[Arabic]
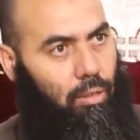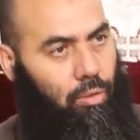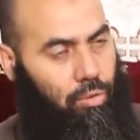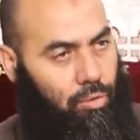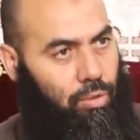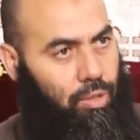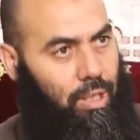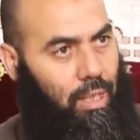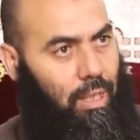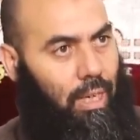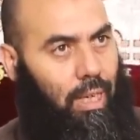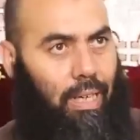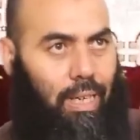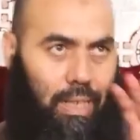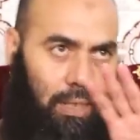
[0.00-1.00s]
أصول
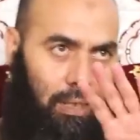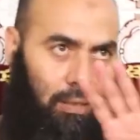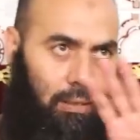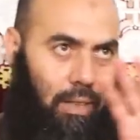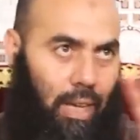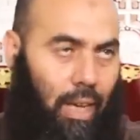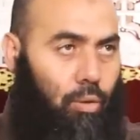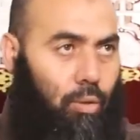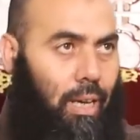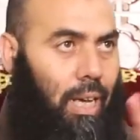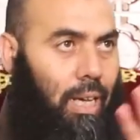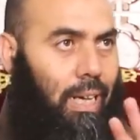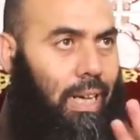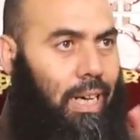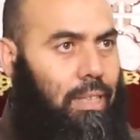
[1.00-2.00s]
الشريعة لكن
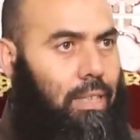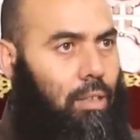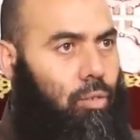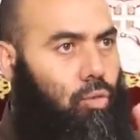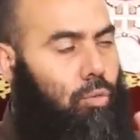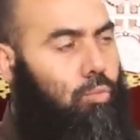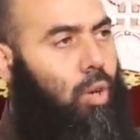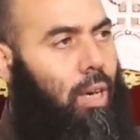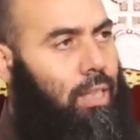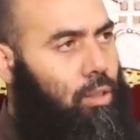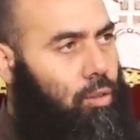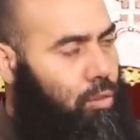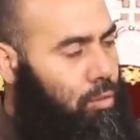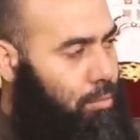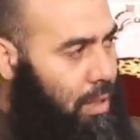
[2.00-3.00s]
هؤلاء خطرهم
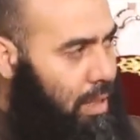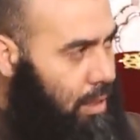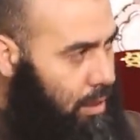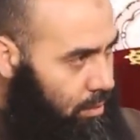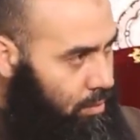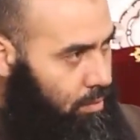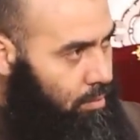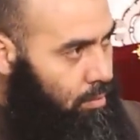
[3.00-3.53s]
واضح بين